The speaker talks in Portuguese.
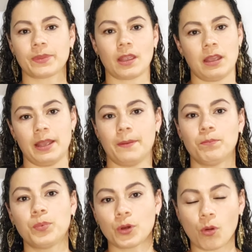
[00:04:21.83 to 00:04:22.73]
é,
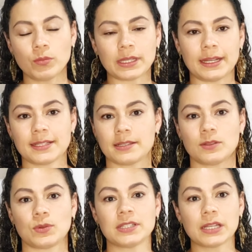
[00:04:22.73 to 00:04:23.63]
por conta dessa
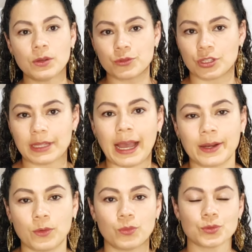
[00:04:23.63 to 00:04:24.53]
situação de
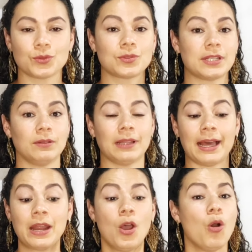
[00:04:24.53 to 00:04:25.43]
estar com o uso do
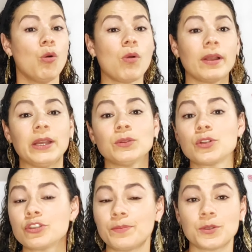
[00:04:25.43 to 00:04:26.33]
celular ou qualquer
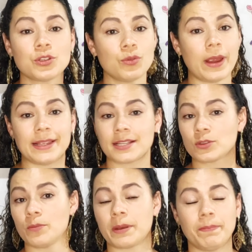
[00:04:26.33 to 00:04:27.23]
outro tipo de doença,
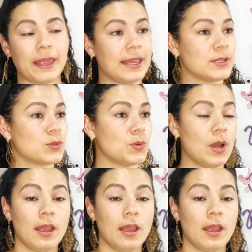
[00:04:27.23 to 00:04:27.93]
sobrepeso,